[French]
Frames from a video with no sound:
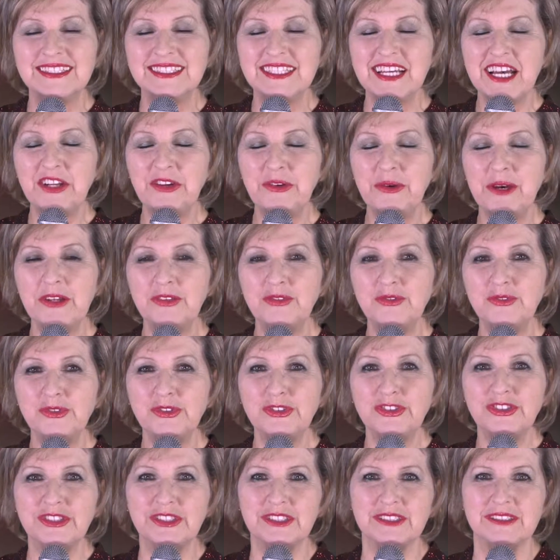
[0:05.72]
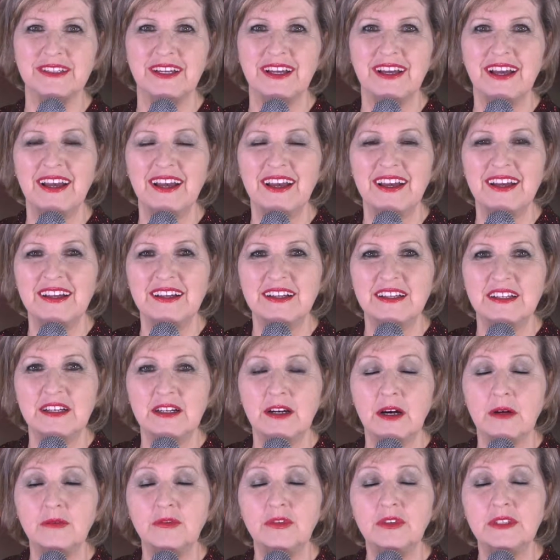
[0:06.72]
Salut à tous!
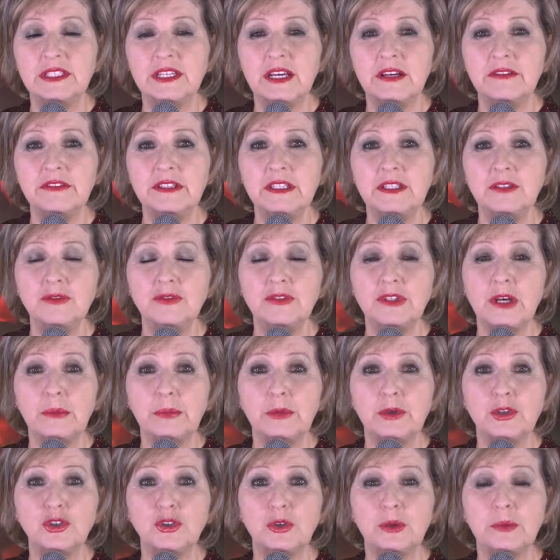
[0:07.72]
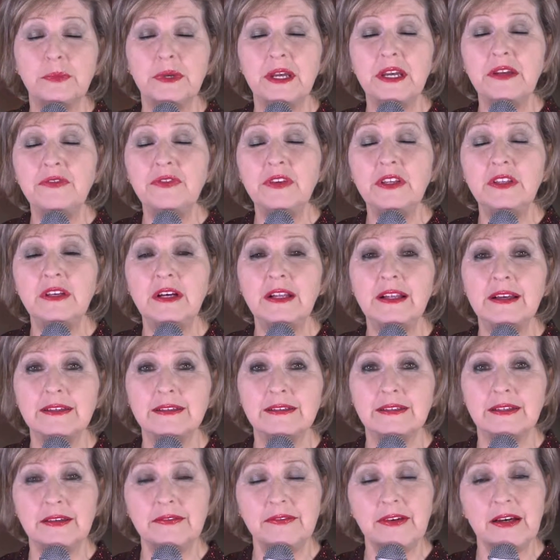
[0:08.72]
Comme vous le savez, nous approchons bien vite de la
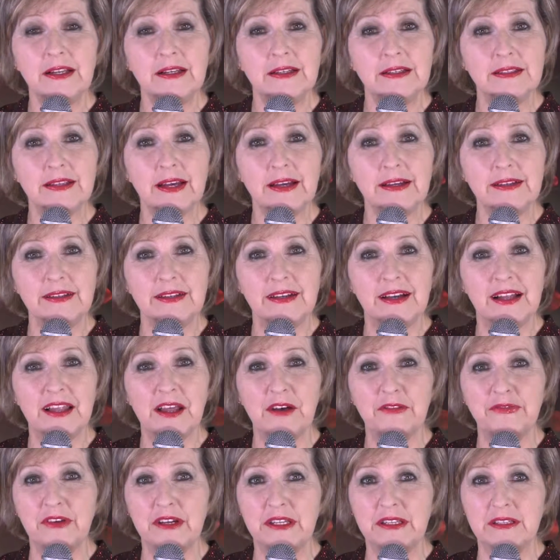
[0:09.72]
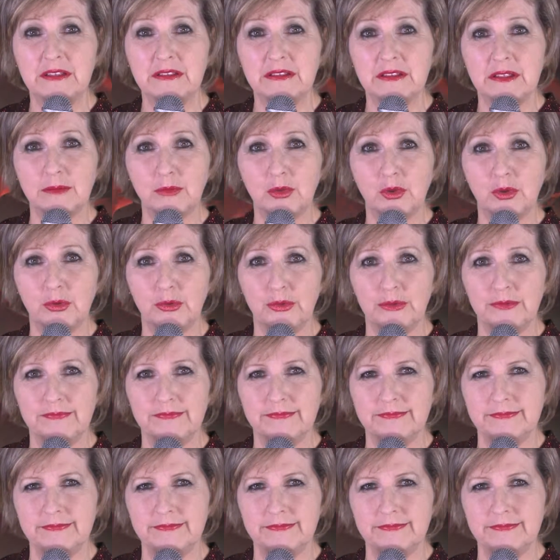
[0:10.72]
Saint-Valentin, la fête des amoureux.